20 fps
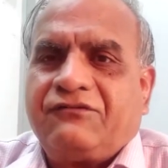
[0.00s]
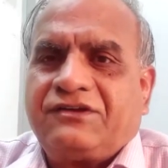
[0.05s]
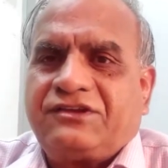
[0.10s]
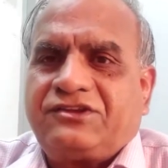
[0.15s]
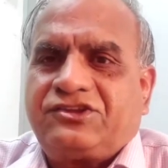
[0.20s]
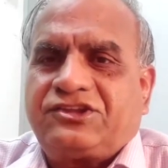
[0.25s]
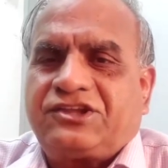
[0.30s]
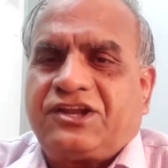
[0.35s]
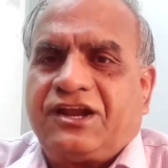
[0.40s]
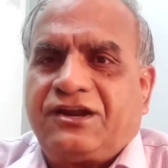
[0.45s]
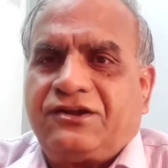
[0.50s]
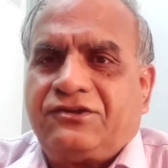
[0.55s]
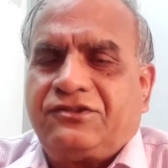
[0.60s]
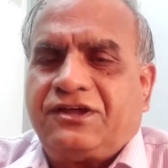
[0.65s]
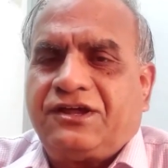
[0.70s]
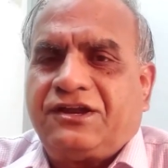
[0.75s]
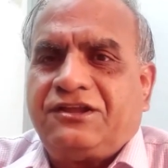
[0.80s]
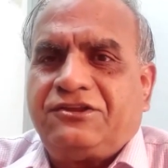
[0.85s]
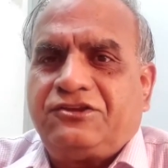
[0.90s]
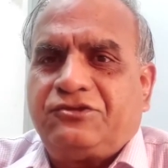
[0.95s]
వస్త్రాలు
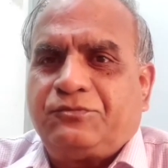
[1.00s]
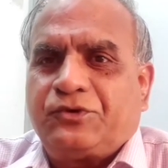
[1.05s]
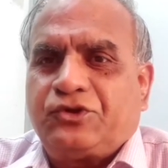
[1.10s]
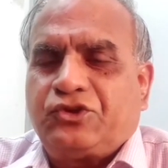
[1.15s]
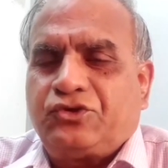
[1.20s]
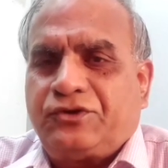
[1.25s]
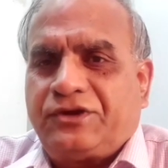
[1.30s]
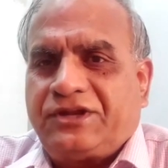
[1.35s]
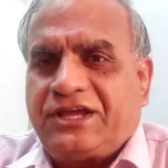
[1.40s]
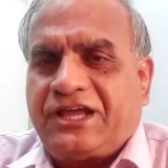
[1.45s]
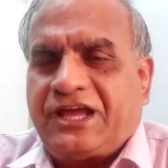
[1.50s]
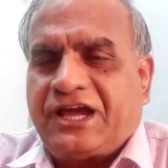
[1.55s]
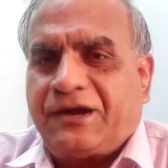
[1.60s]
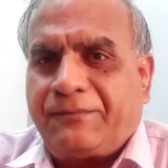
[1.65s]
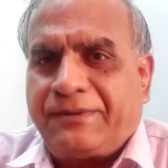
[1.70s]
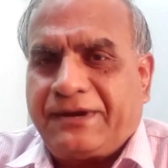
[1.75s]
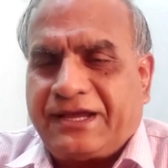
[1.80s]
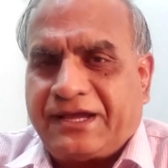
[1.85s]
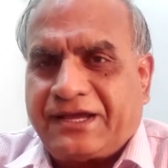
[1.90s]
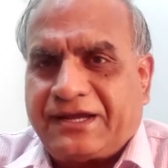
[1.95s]
ధరించిపోతుంటే
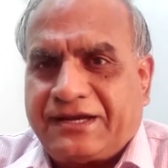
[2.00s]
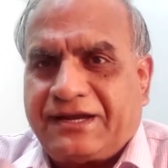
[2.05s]
యాభై